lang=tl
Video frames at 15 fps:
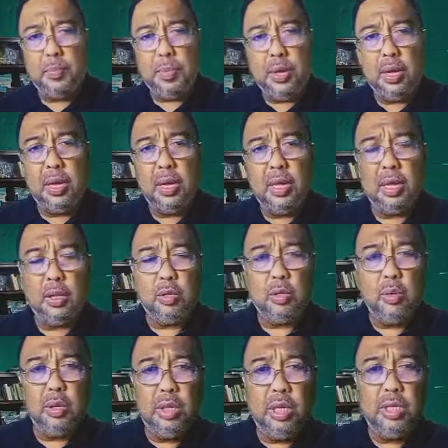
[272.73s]
ibigin at
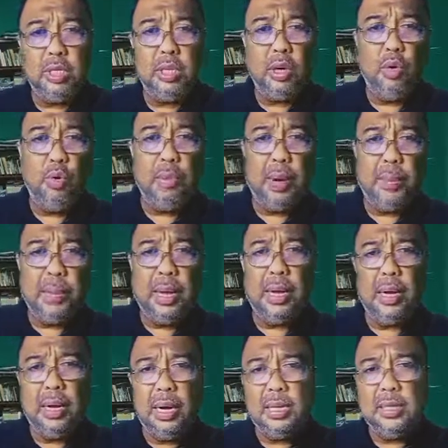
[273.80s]
sundin siya upang
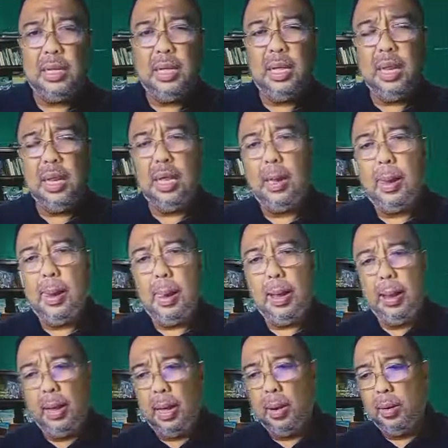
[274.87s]
maranasan nila
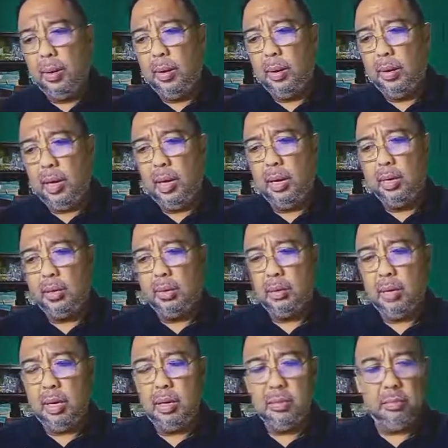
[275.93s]
ang
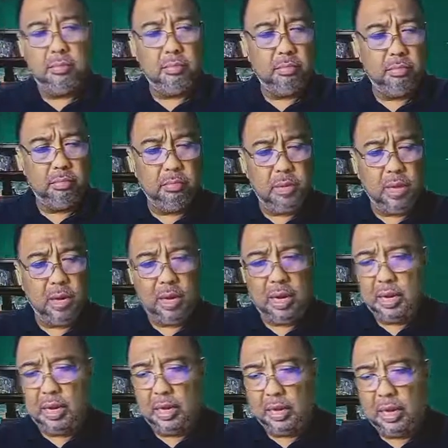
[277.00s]
ang ang ang
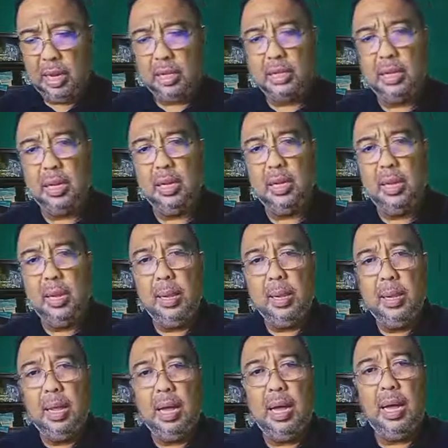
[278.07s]
kaligtasan
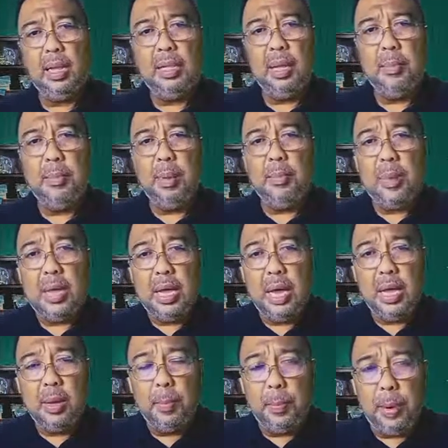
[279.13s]
at ang
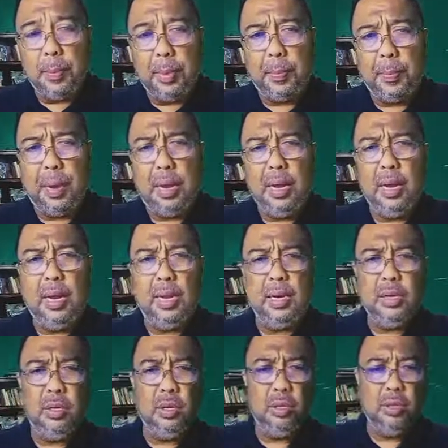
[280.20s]
mabiyayang pagpapala
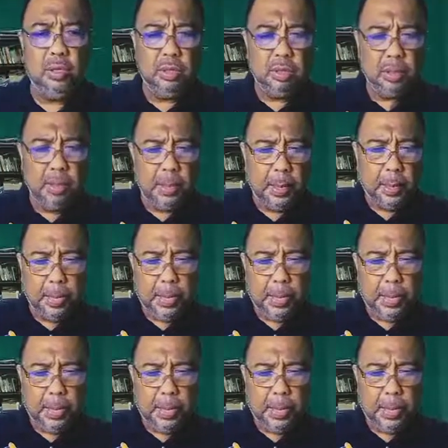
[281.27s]
ng Diyos.